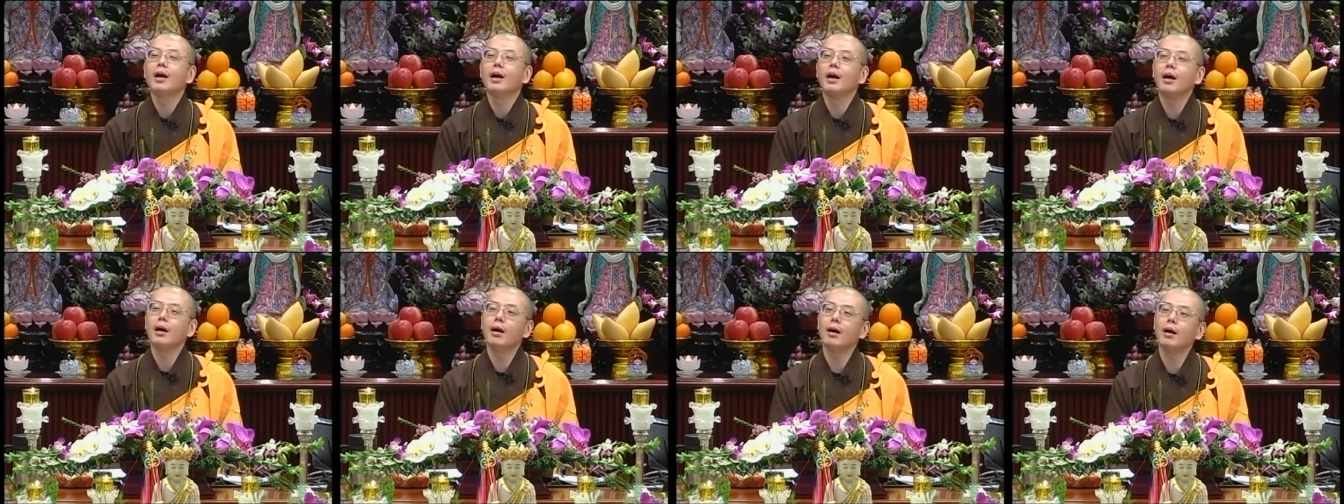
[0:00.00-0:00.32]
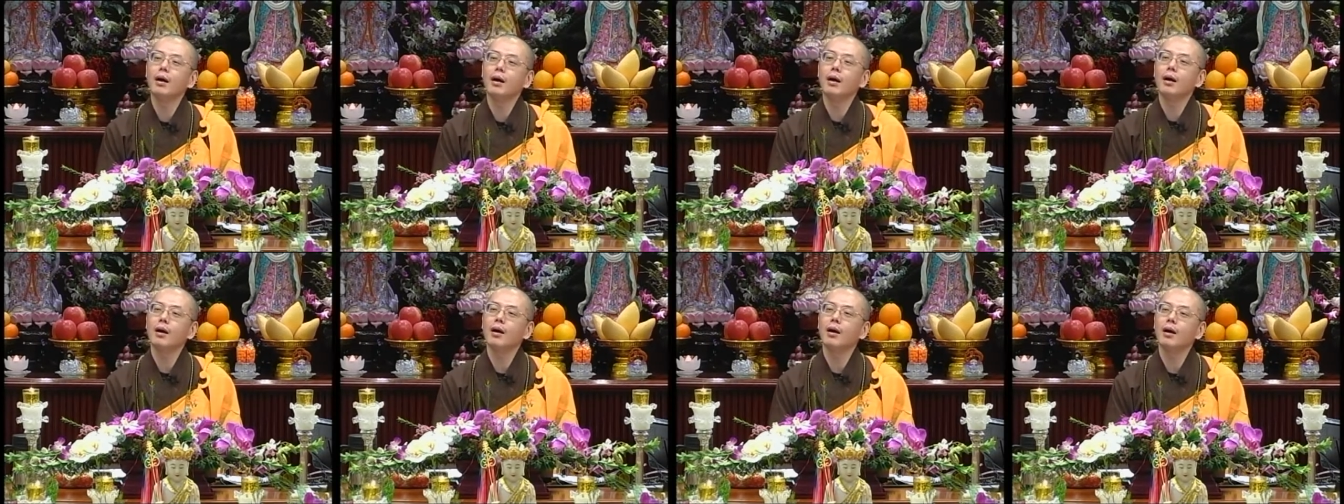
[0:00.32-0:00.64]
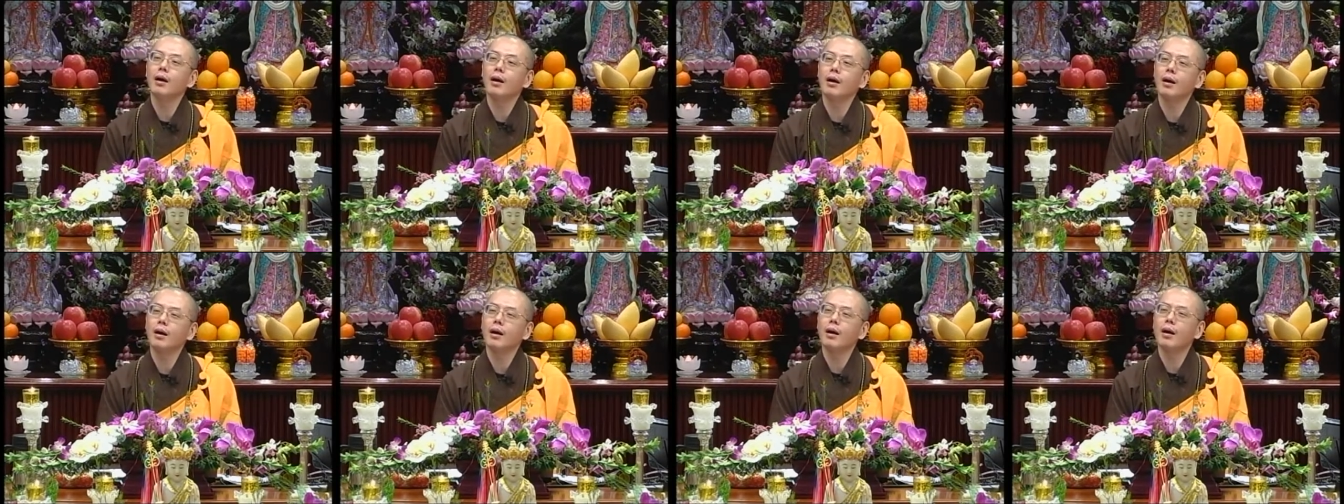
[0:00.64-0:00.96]

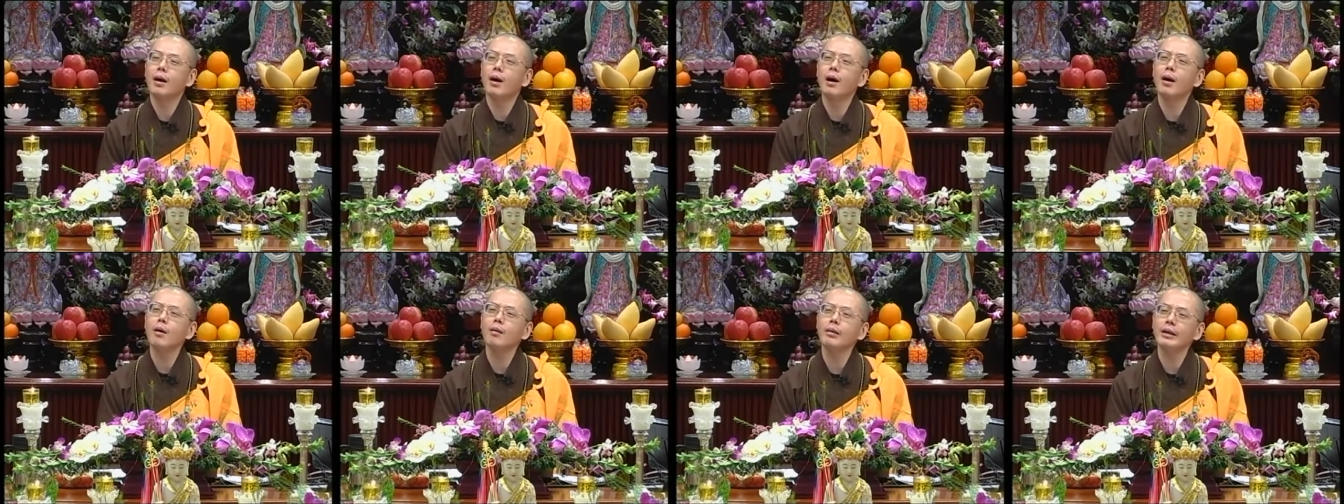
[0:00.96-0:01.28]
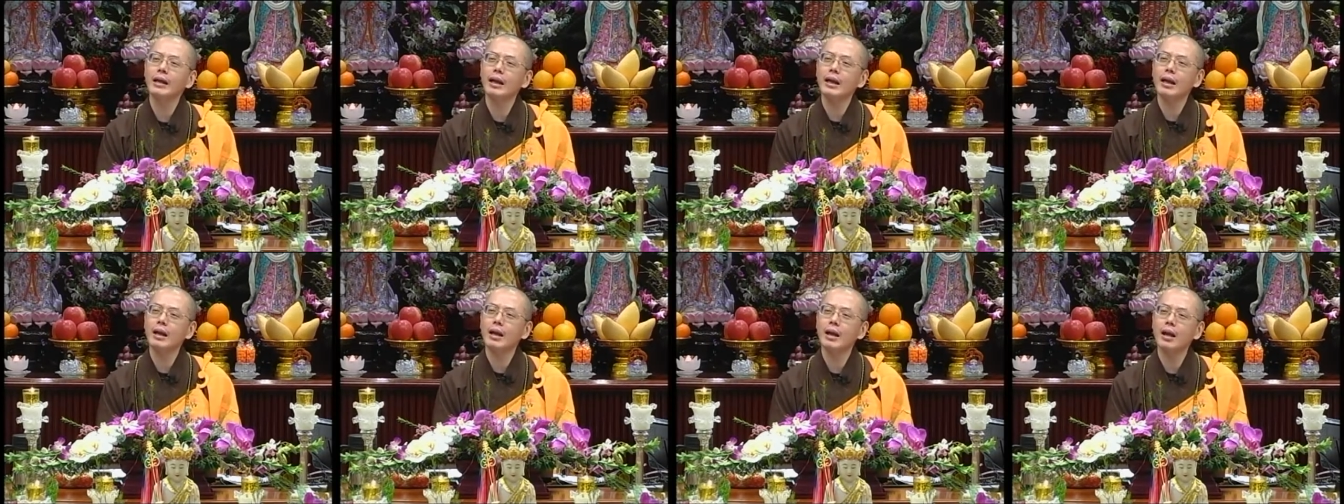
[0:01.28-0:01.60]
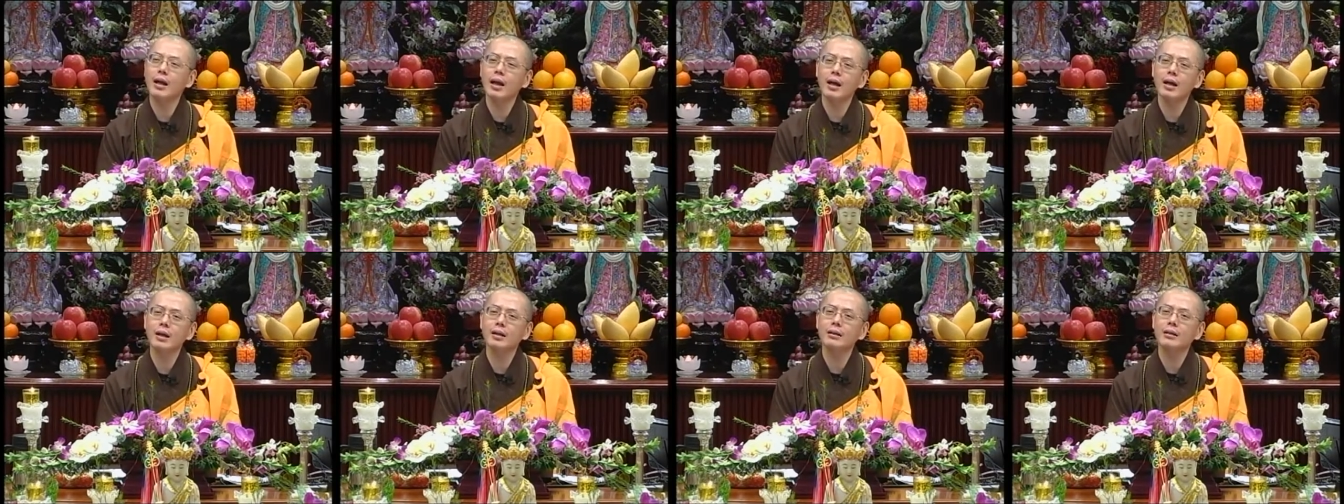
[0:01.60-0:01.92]
呃，OK
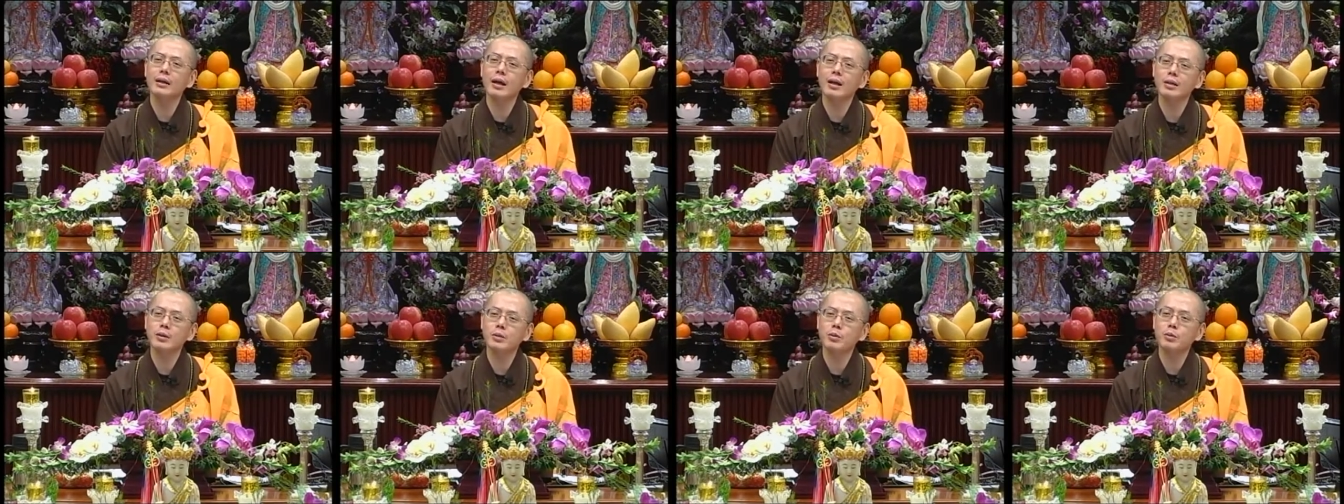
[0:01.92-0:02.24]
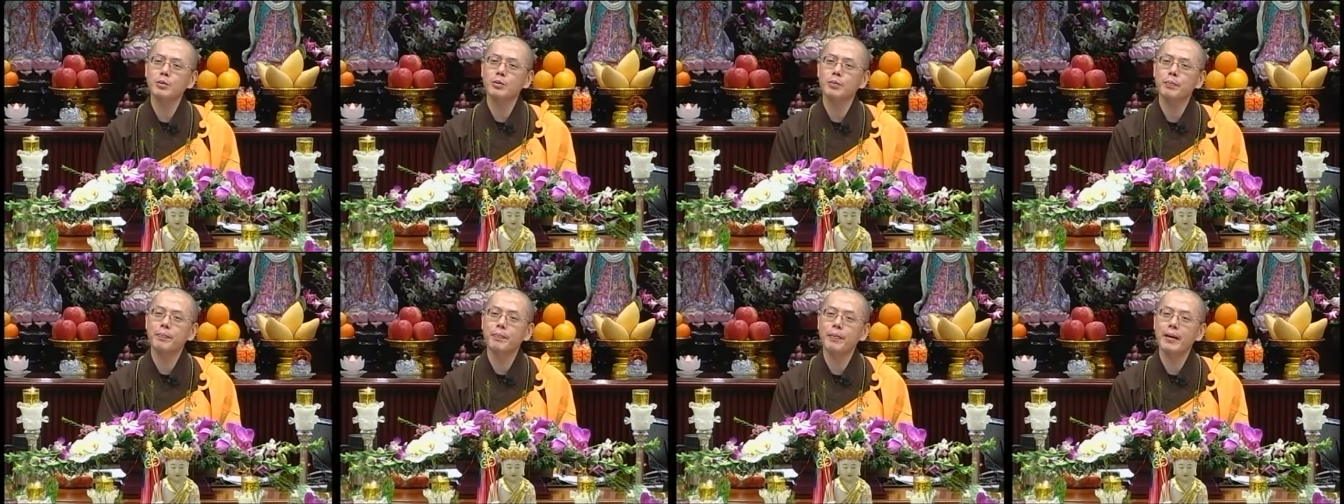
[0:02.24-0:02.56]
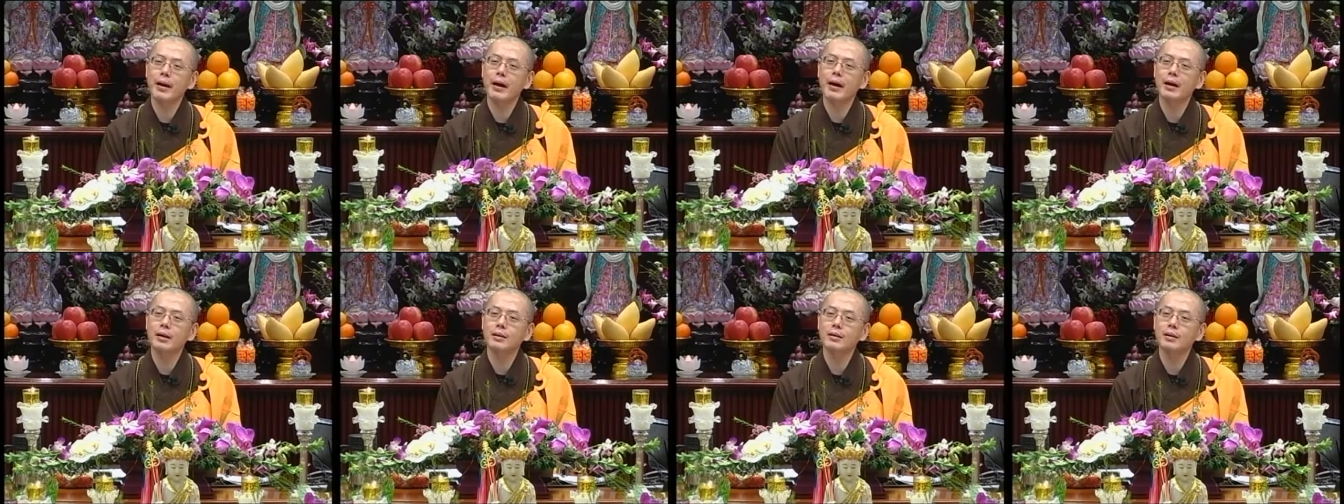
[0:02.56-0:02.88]
啦，not too b
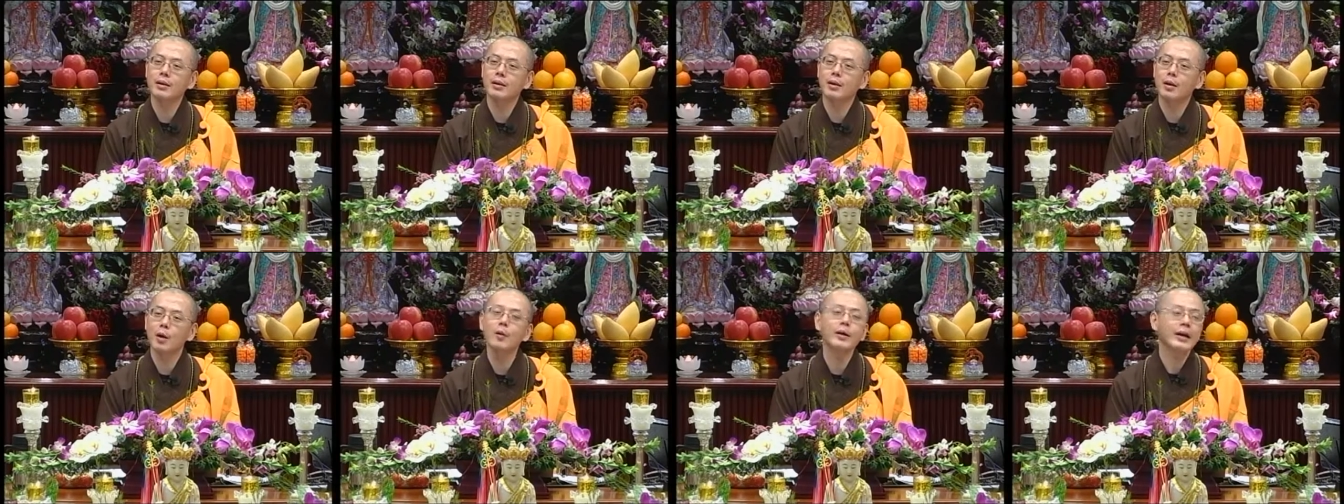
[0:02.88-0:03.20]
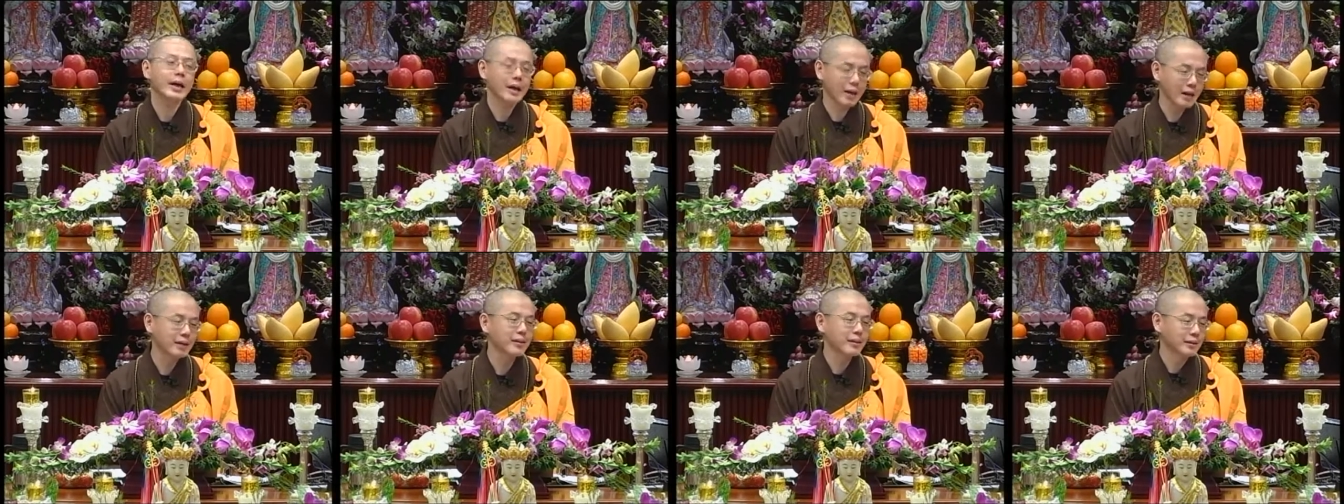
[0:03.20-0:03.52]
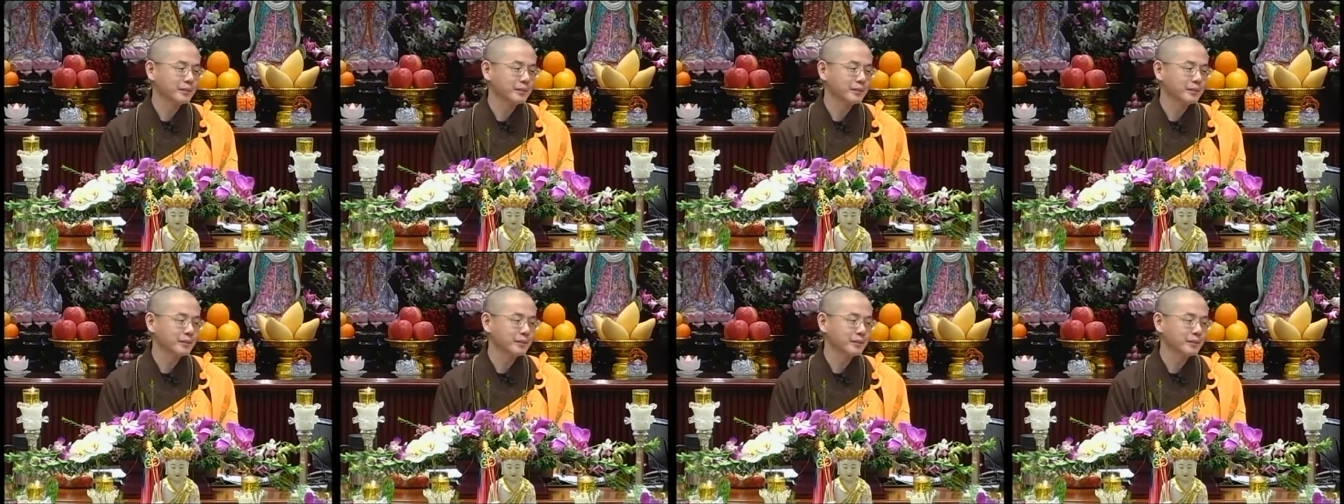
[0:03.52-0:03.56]
a d o k